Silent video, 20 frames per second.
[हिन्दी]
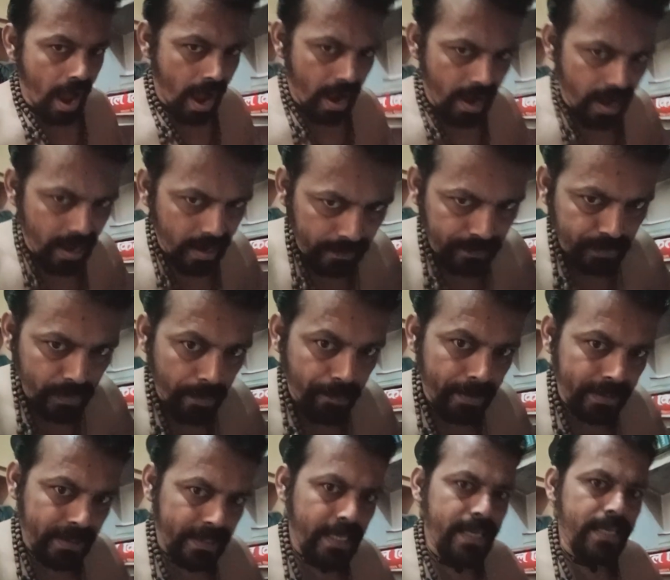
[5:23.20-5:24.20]
अगर
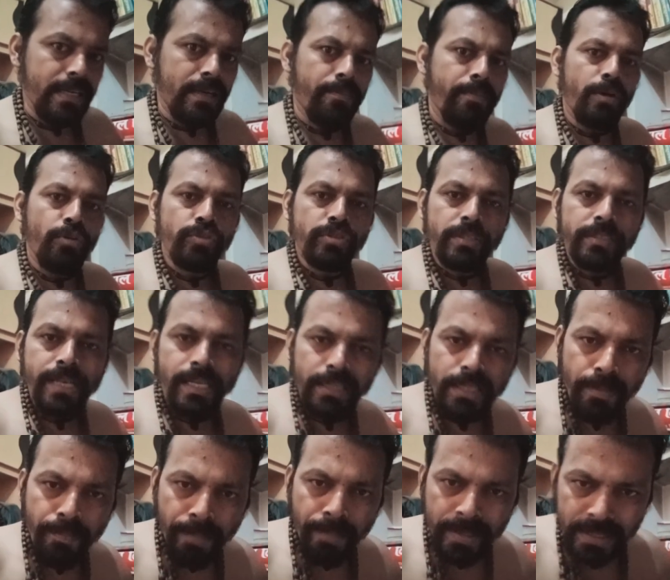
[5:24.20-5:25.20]
प्रत्येक मनुष्य
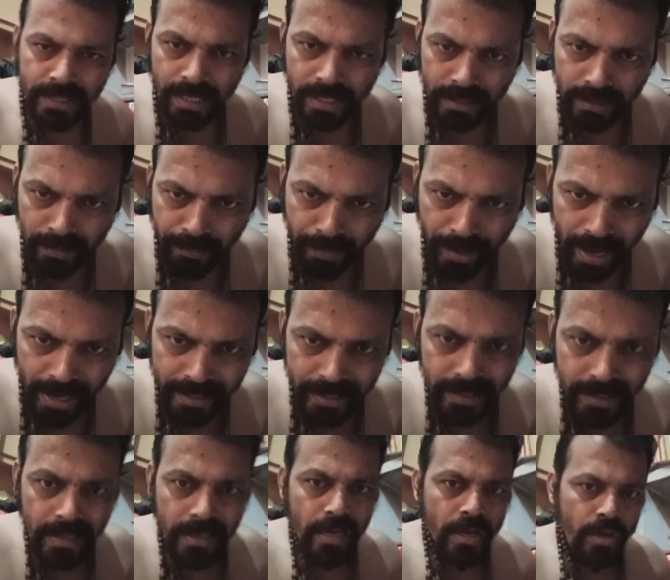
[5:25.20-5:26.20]
जाति प्रत्येक प्राणी
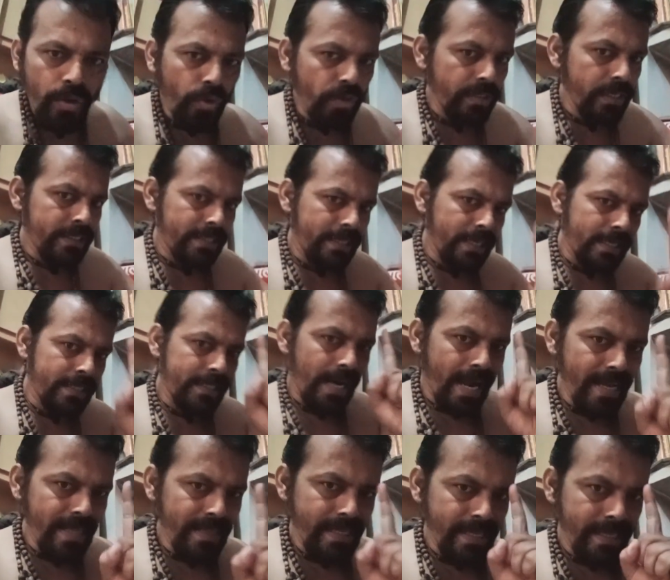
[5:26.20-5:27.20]
को ये
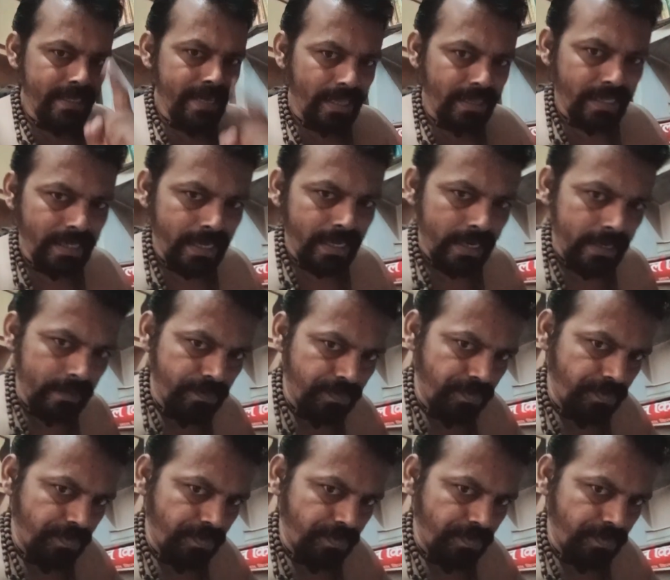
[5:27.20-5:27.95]
शिक्षाएं दी जाती हैं